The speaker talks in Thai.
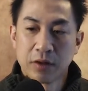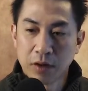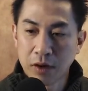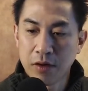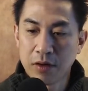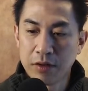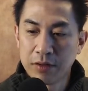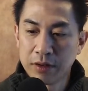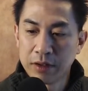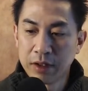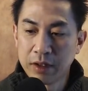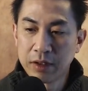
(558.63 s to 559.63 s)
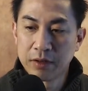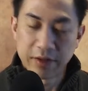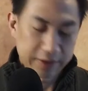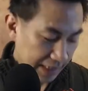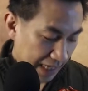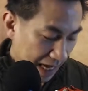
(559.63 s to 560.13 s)
ก็ฝาก
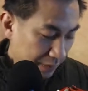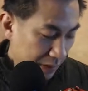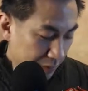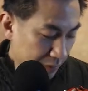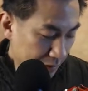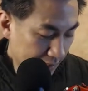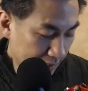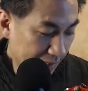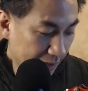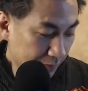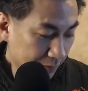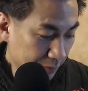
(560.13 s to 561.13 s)
แชร์ให้เพื่อนๆนะครับ